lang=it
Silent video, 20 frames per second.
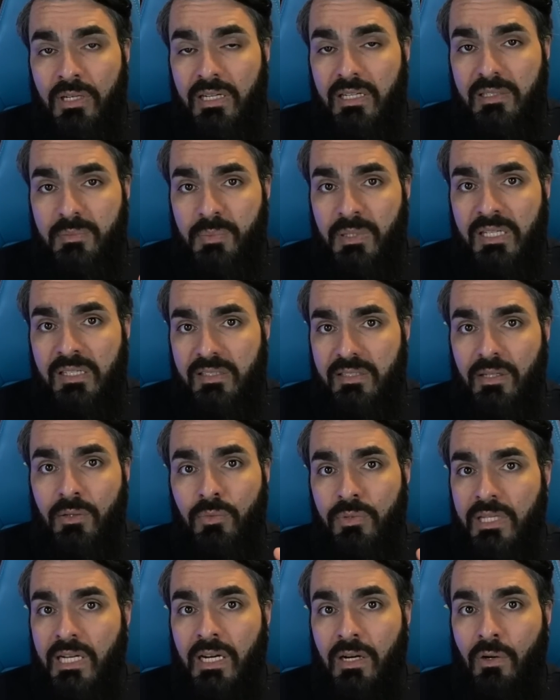all'esperienza
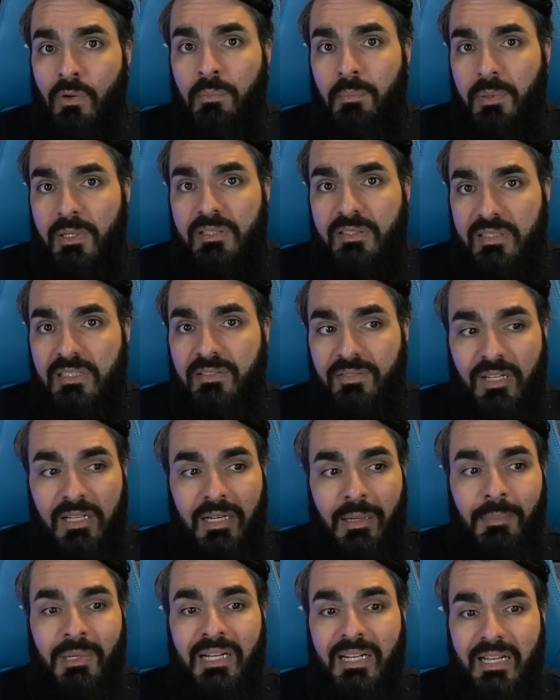ludica complessiva
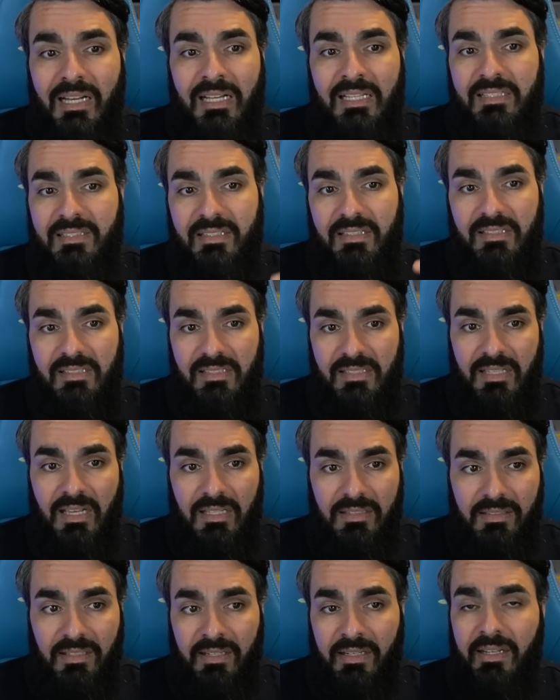la mancanza di
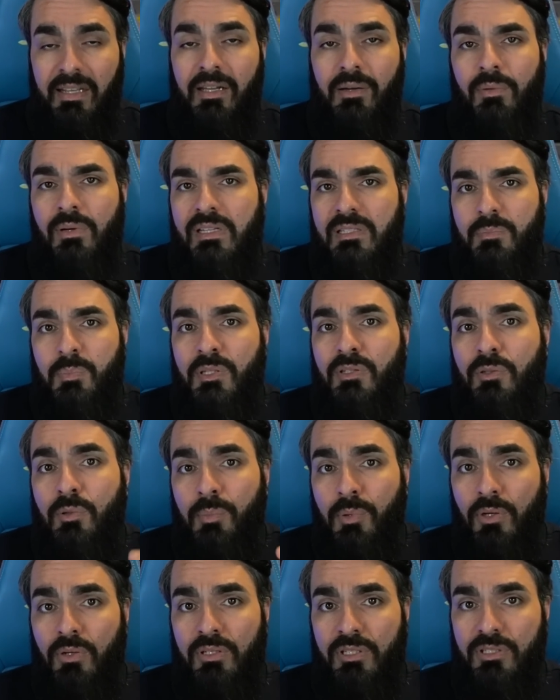stuttering e quell'aspetto
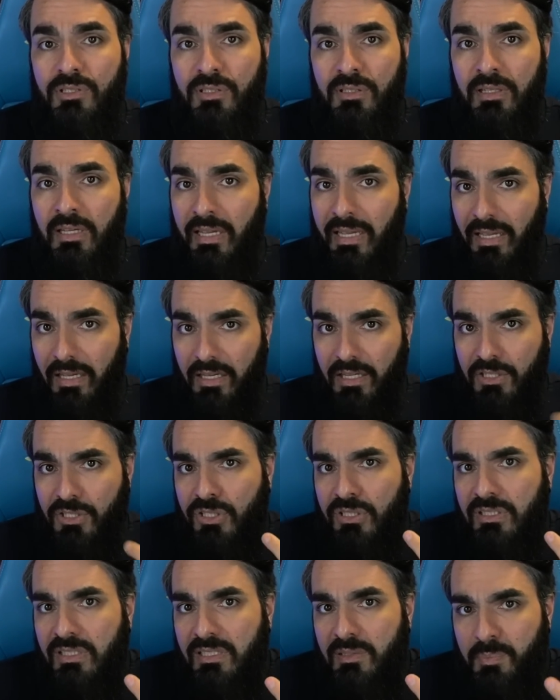polished che
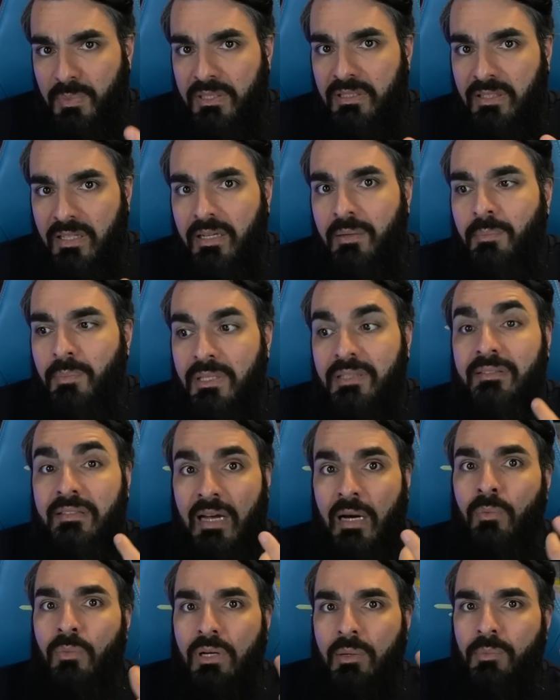ci si aspetterebbe
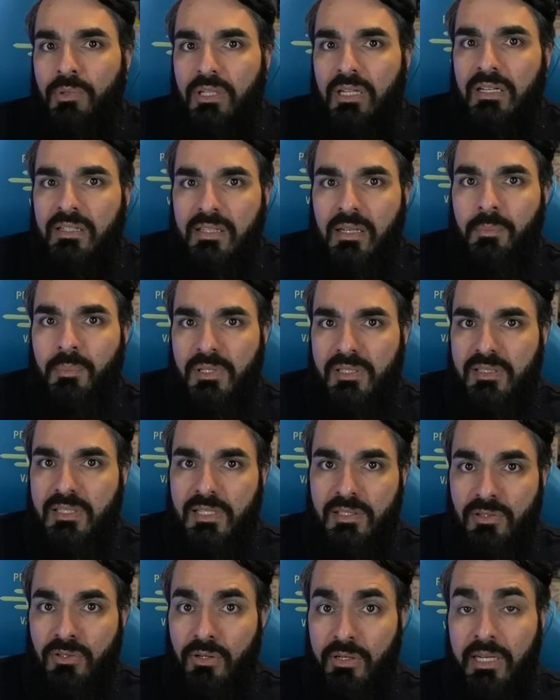da una modalità
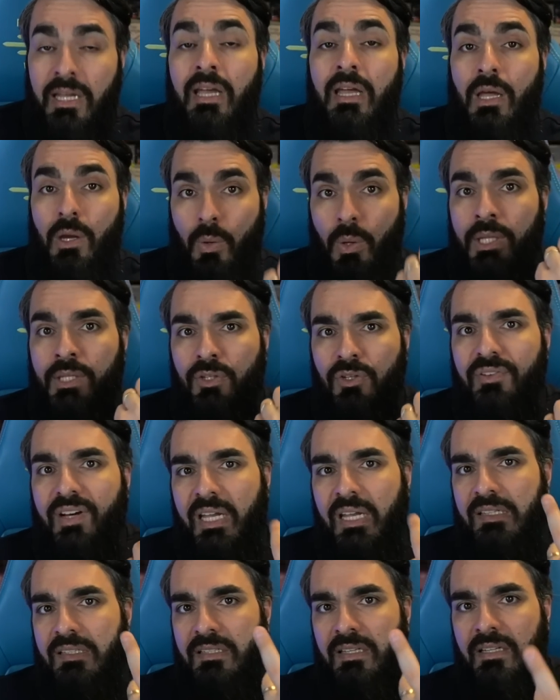prestazioni quando
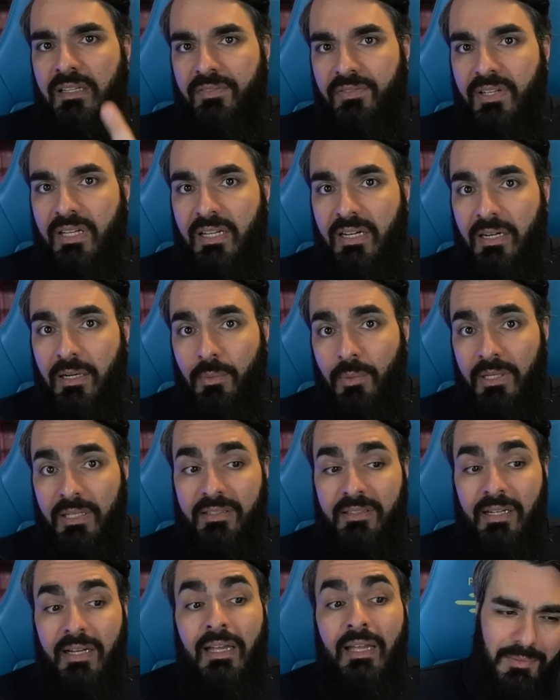vai a sacrificare la
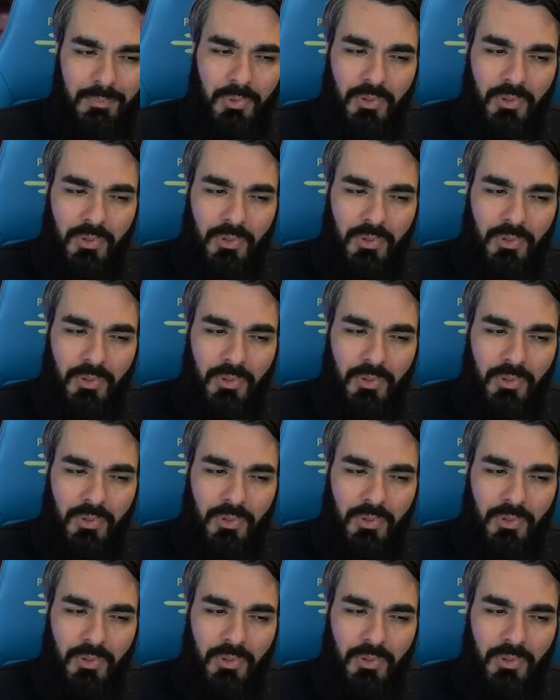qualità.